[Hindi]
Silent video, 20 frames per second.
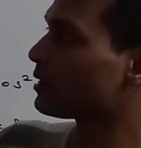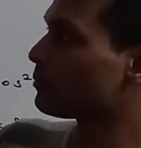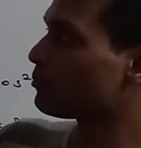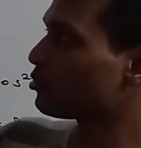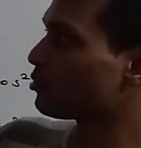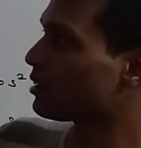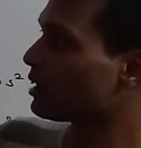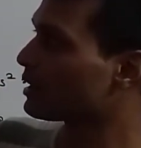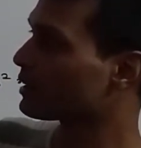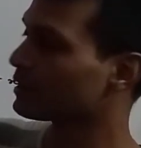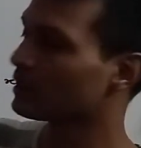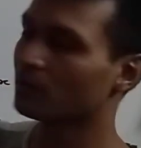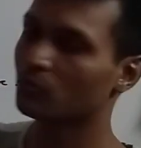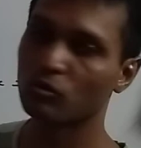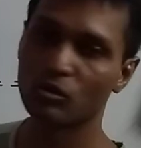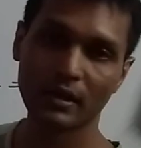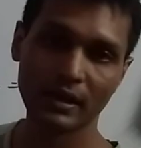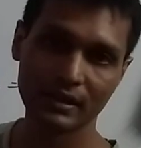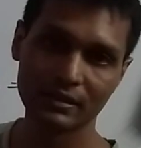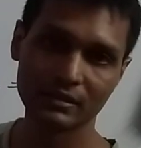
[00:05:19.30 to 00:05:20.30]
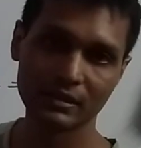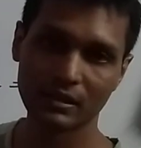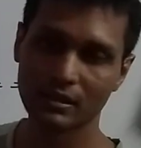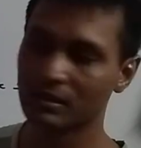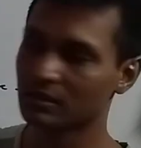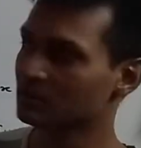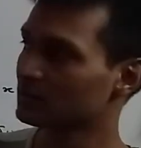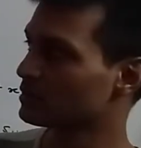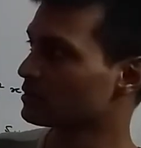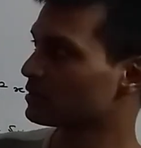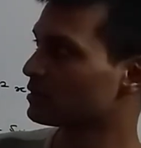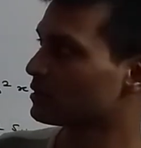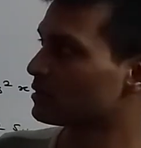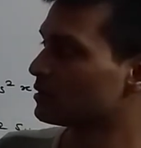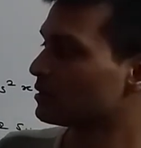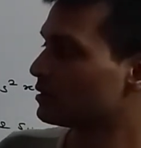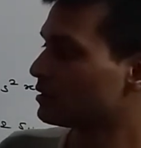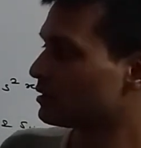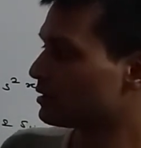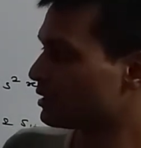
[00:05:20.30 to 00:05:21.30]
हम लोग आगे हम लोग कैंसिल कर सकते हैं
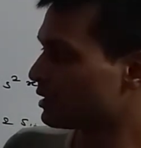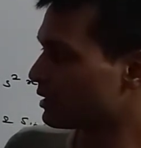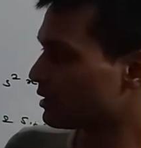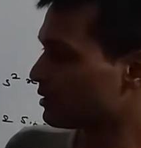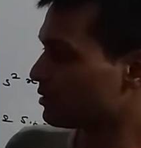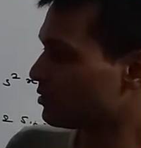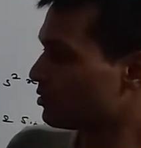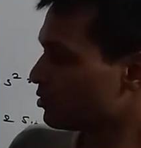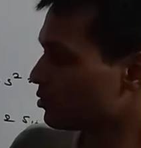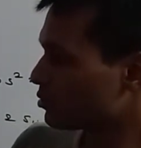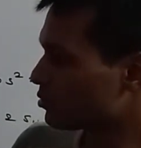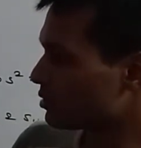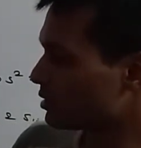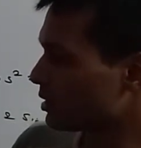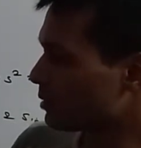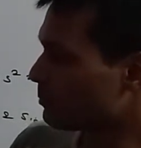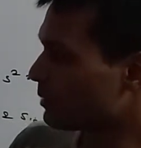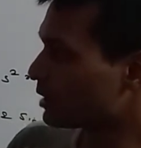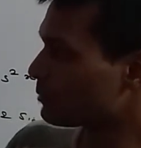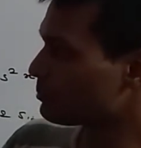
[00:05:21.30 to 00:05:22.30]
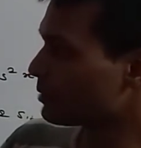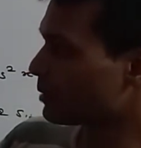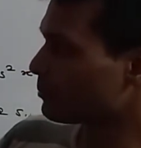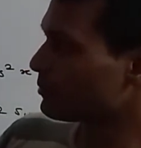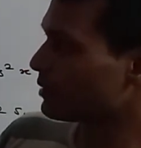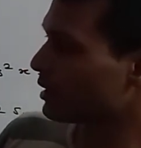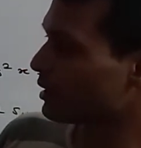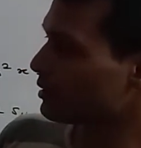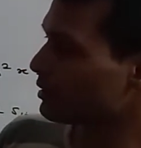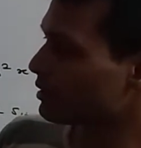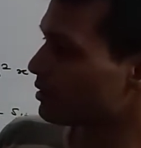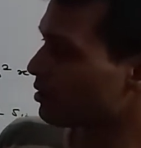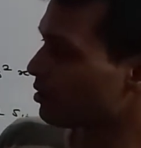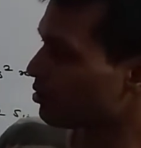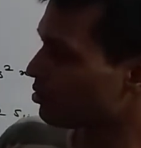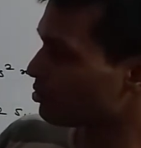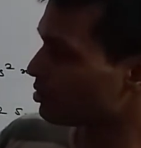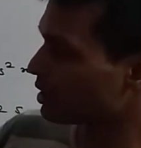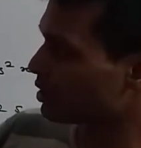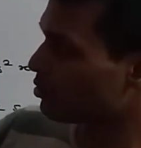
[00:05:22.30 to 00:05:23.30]
ठीक है तो ये बात पे आप ध्यान देना
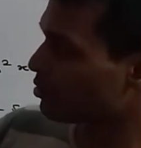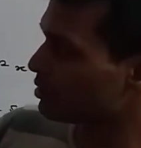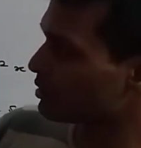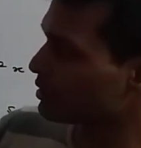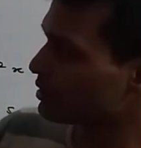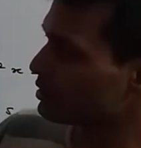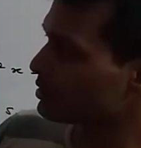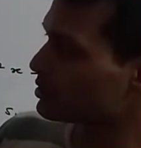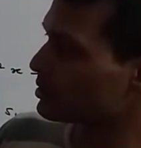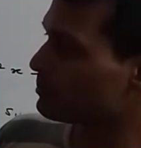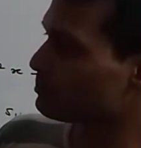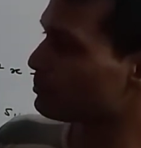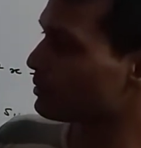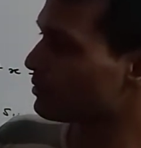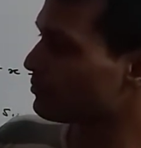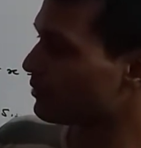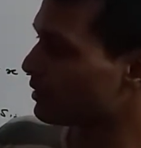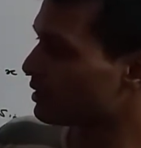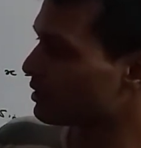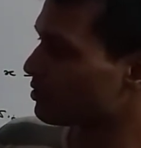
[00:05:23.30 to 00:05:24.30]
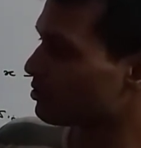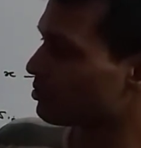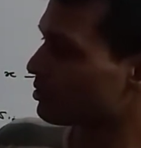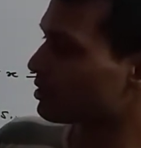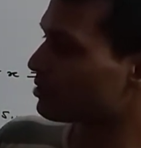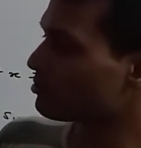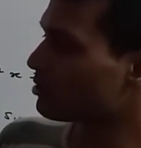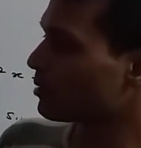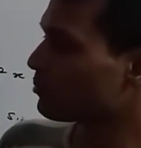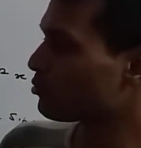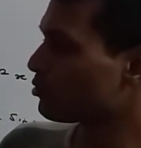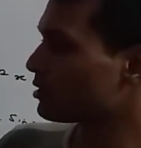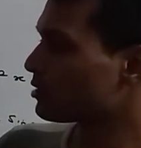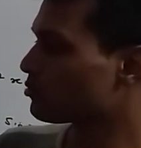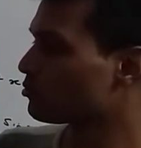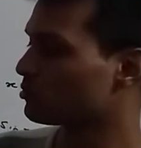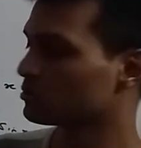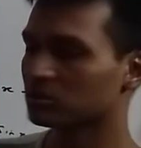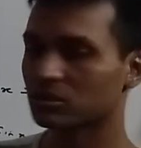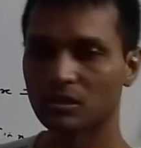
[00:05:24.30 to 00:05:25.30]
और अकॉर्डिंगली सिंप्लीफाई करोगे तो आपको ये
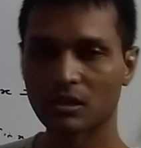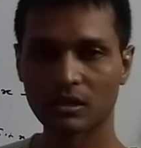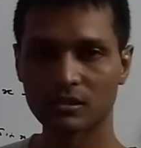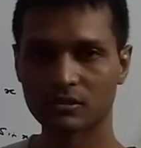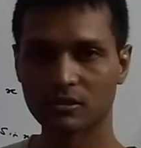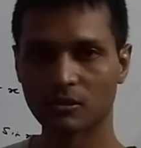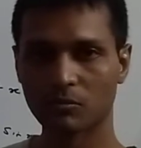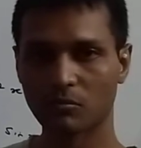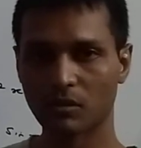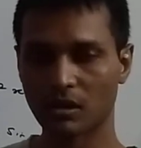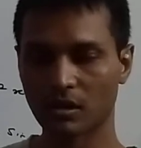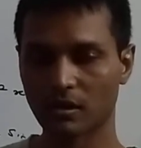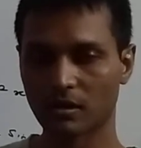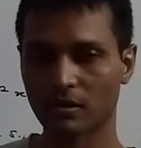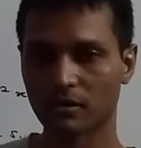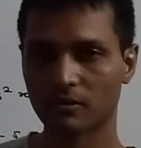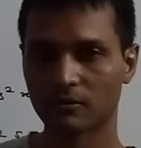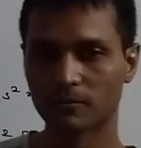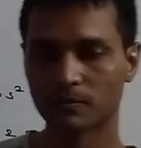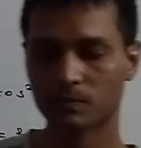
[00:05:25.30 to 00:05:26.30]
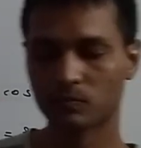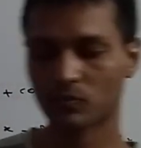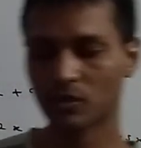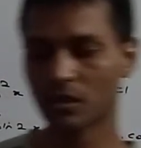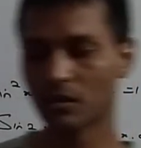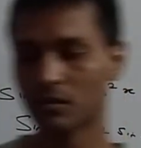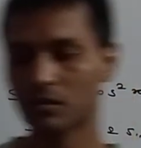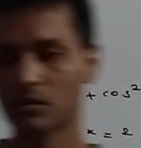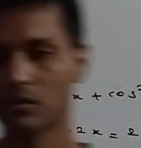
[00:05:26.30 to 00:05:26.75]
क्वेश्चन आंसर मिलेगा ठीक है